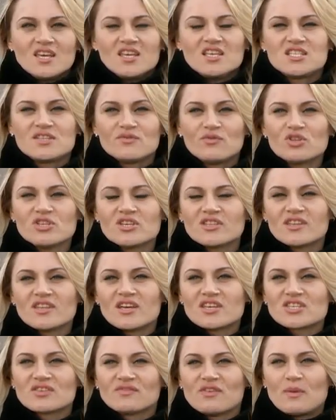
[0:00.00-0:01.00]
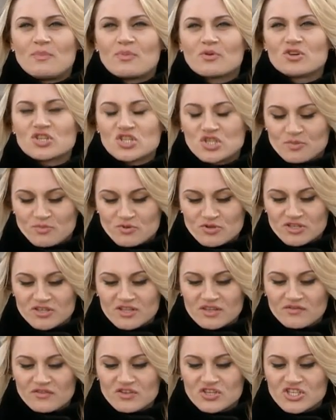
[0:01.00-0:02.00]
И сегодня на наши вопросы будет
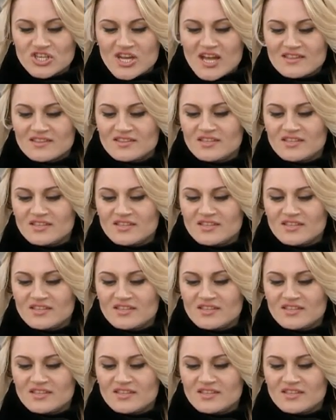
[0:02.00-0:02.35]
отвечать